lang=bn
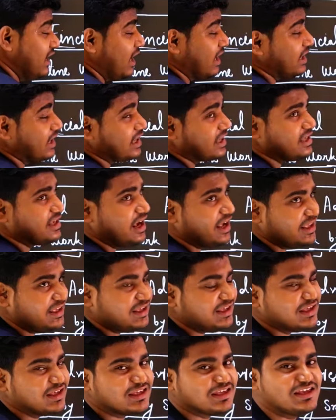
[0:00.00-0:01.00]
আগে যাই
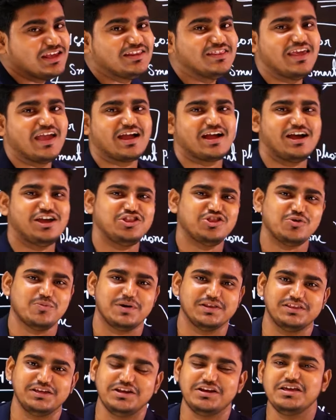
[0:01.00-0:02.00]
গিয়ে দেখাই
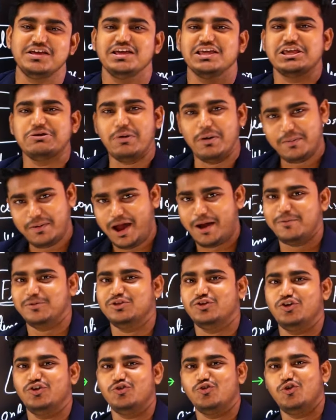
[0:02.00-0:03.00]
তোমাদের কিভাবে
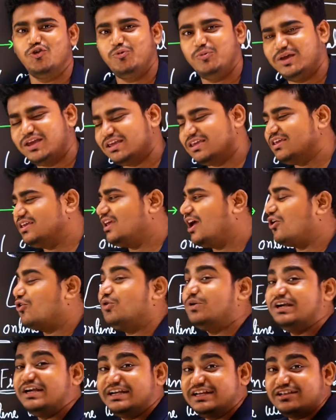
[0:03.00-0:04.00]
আবেদন করবে কি আরও
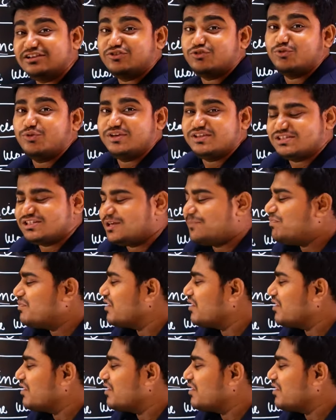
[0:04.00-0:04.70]
ডিটেলস রয়েছে